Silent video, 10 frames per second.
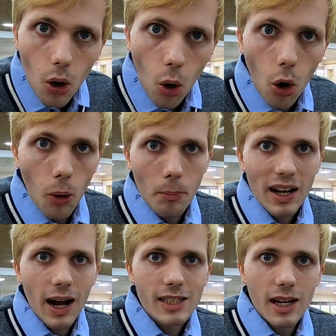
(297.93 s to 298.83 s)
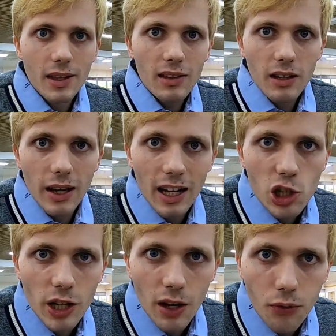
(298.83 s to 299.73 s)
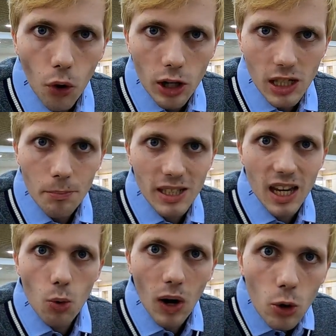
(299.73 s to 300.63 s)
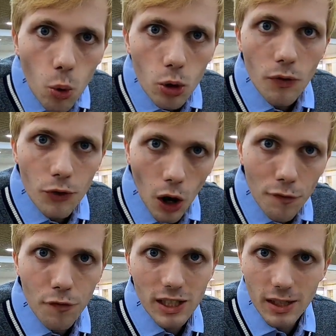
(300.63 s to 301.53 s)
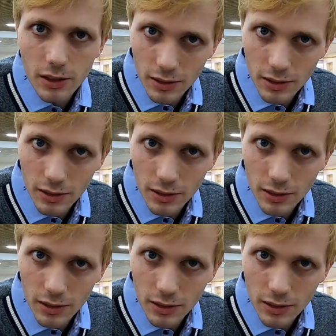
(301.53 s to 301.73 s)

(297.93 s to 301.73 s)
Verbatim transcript: o magari andate a cena fuori perché qualcuno vi offre